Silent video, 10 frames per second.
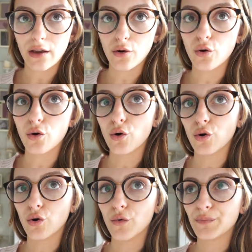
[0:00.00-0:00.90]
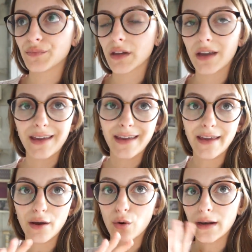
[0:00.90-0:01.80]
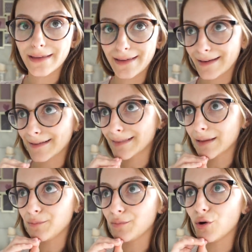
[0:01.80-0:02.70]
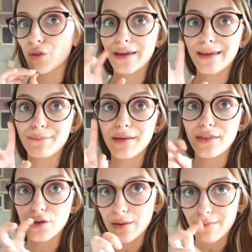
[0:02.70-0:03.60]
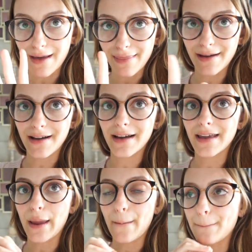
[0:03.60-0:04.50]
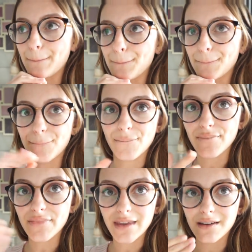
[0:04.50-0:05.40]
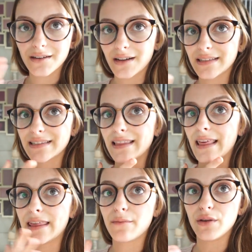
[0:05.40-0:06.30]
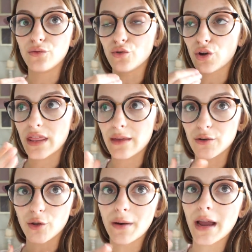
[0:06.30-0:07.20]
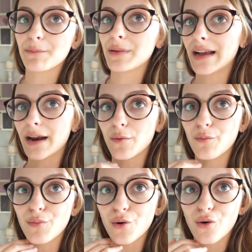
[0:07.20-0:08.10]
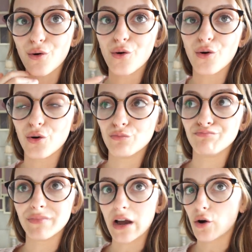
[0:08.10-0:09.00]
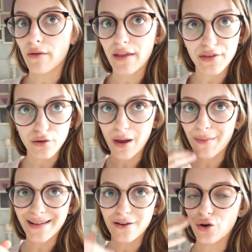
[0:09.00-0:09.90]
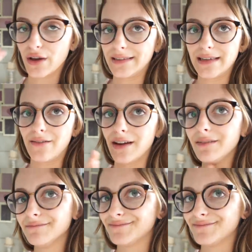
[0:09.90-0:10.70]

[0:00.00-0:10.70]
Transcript: tengo eh, cualquier tipo de videollamada así de 10 minutos, 15 minutos para explicarme un poco mm, la colaboración, la marca o lo que sea, ¿vale?